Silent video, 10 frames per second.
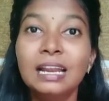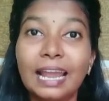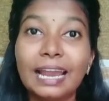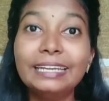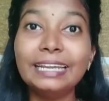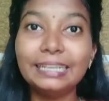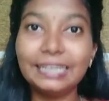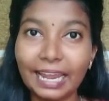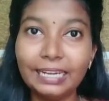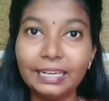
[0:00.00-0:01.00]
நைன்டீன்
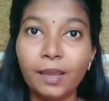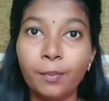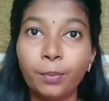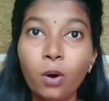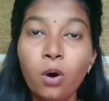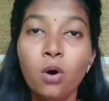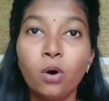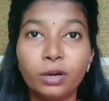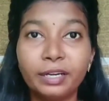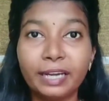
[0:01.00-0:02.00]
நைன்டி அப்போ
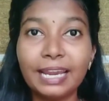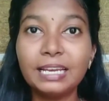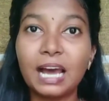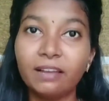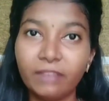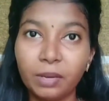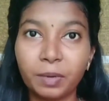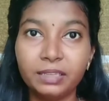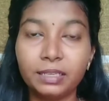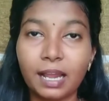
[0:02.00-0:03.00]
ஒரு ட்ரெயினுக்காக வெயிட்
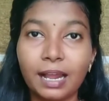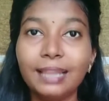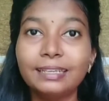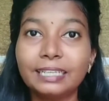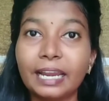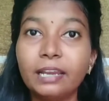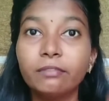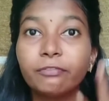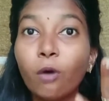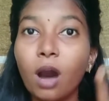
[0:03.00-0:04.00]
பண்ணியிருந்திருக்காங்க அந்த ட்ரெயின்
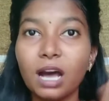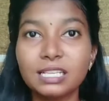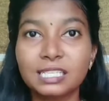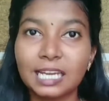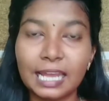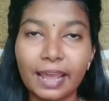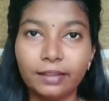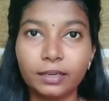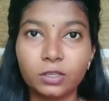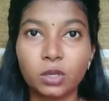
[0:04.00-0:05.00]
ஃபோர் ஹார்ஸ் டிலே
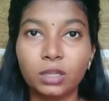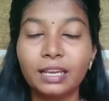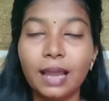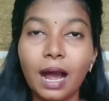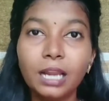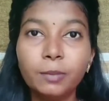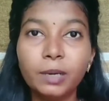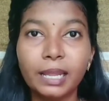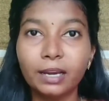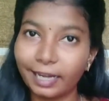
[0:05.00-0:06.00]
ஆயிருந்திருக்கு ஸோ அந்த நாலு
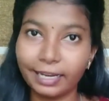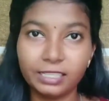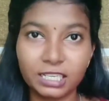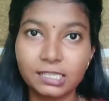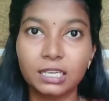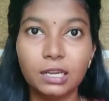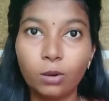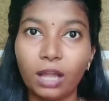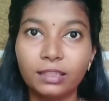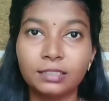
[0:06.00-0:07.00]
மணி நேரம் ட்ரெயின் ஸ்டேஷன்லயே
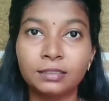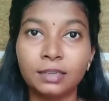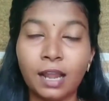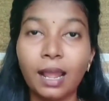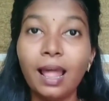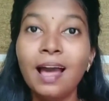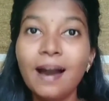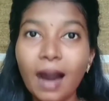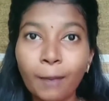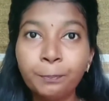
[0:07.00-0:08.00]
உட்காந்துட்டு இருந்திருக்காங்க
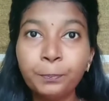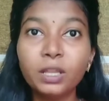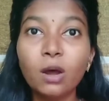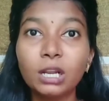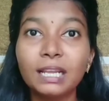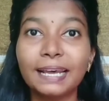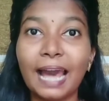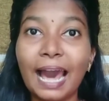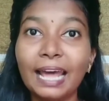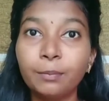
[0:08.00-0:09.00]
அப்போதான் அவங்களுக்கு
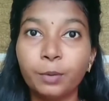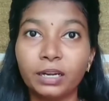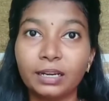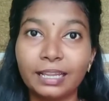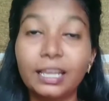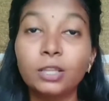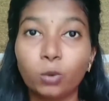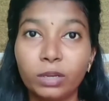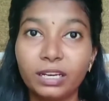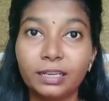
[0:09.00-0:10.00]
ஹாரி பாட்டர் கதையே
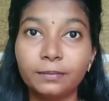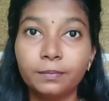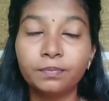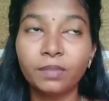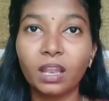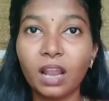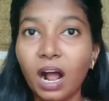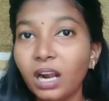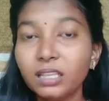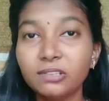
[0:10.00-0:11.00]
தோணியிருக்கு
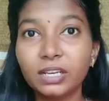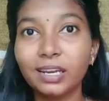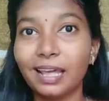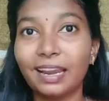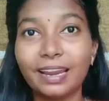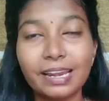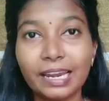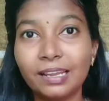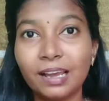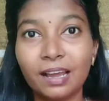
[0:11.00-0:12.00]
நானும் இது வரைக்கும் நிறைய
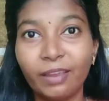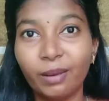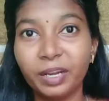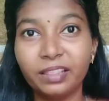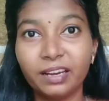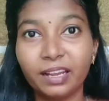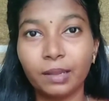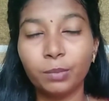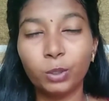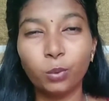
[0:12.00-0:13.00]
ட்ரெயினுக்காக வெயிட்
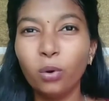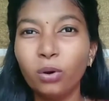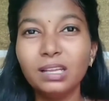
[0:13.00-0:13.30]
பண்ணியிருந்திருக்கேன் பட் ஒரு